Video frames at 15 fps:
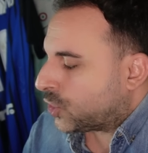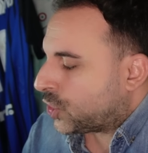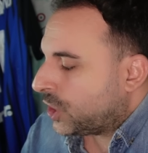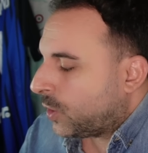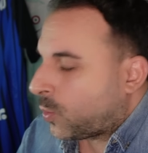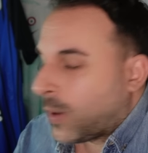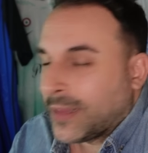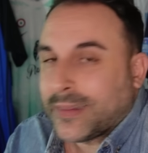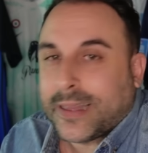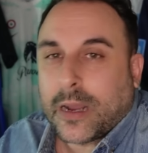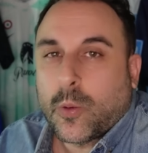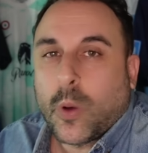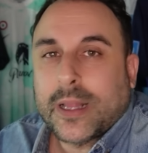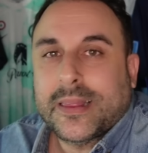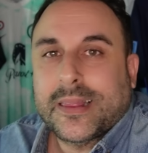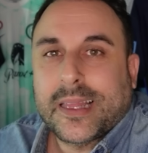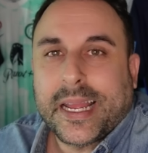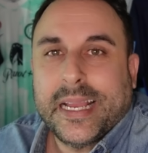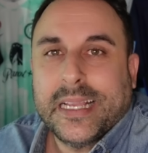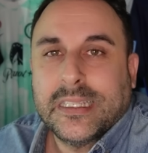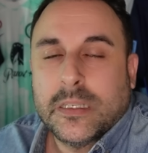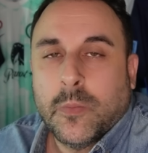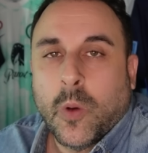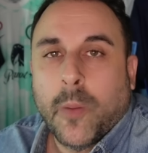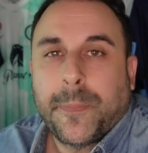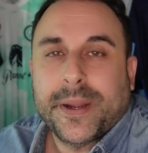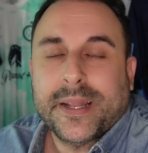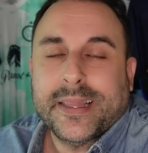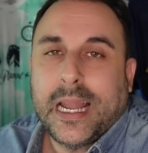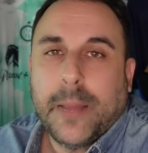54 esimo
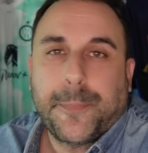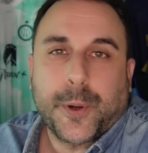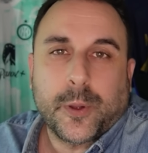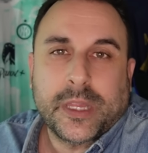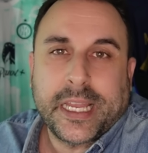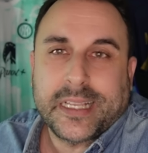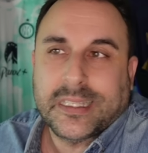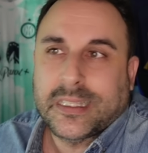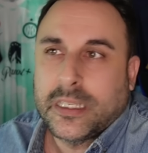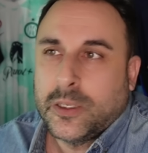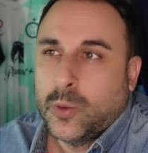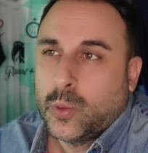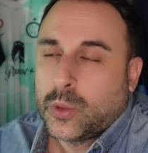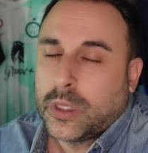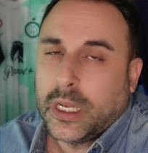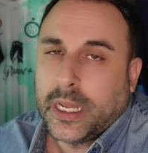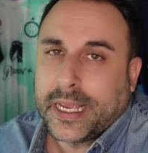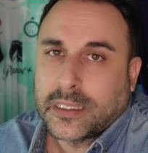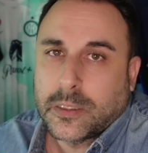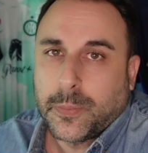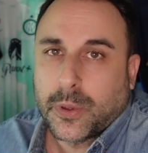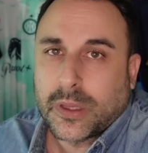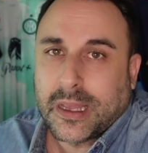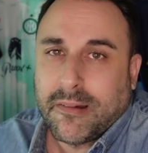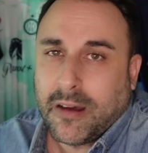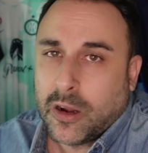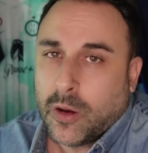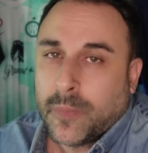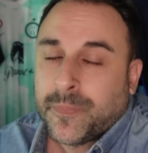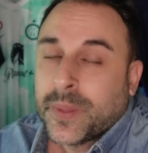per delle proteste inutili che si
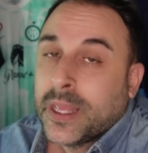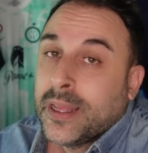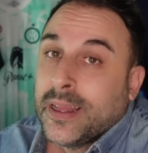potevano